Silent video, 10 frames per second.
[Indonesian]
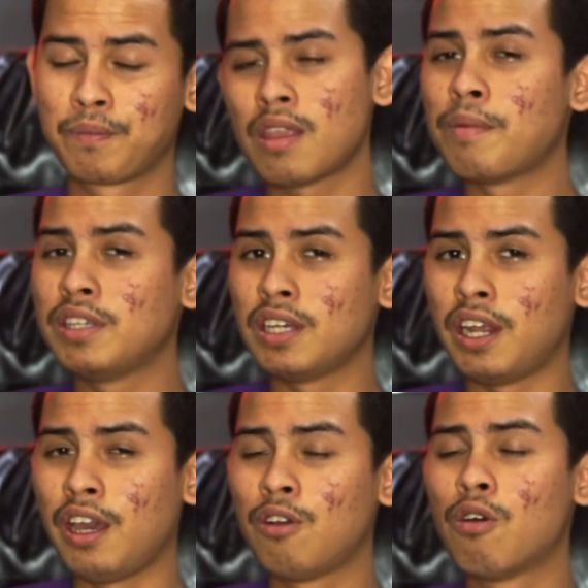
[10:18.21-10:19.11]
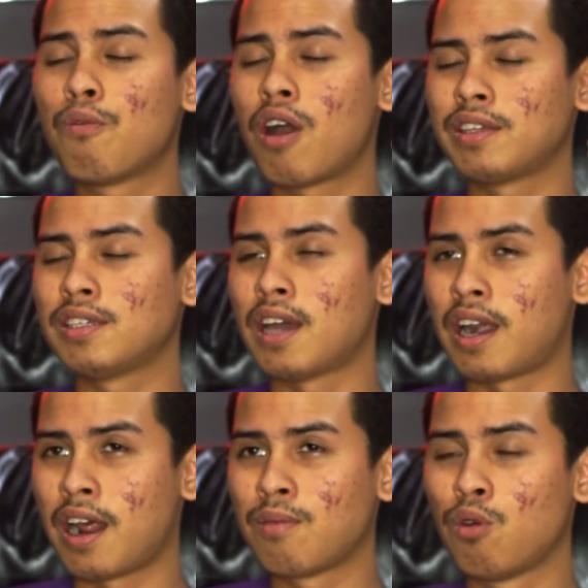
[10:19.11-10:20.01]
tapi di sini gue mau ngasih
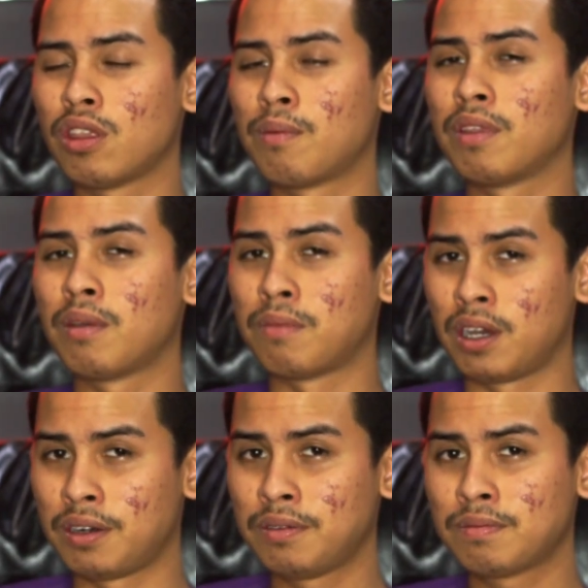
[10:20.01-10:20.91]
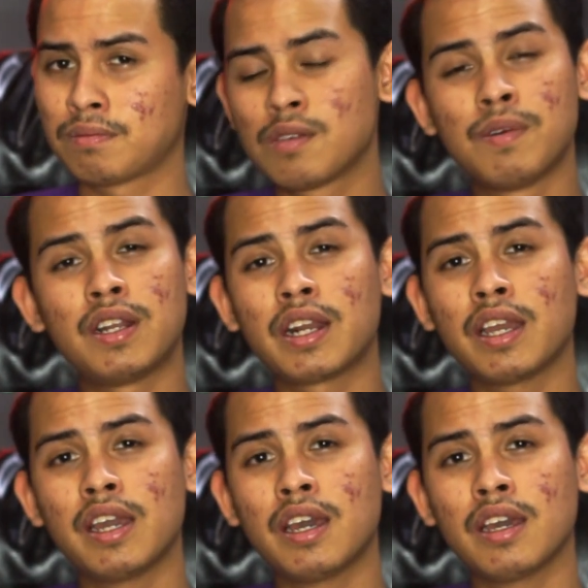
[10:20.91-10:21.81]
saran buat teman-teman
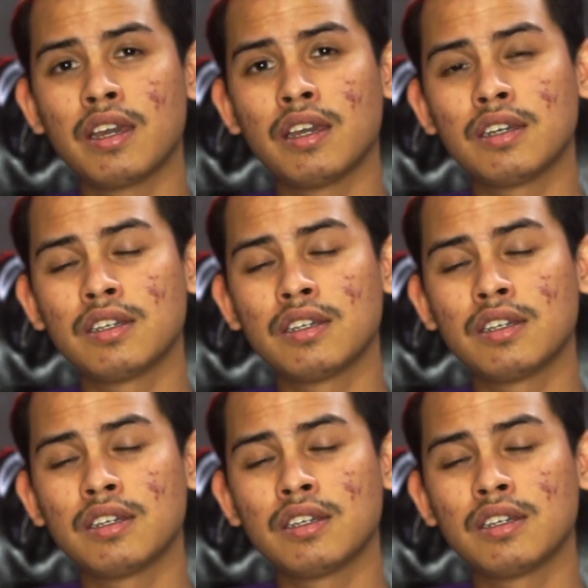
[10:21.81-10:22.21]
sebenarnya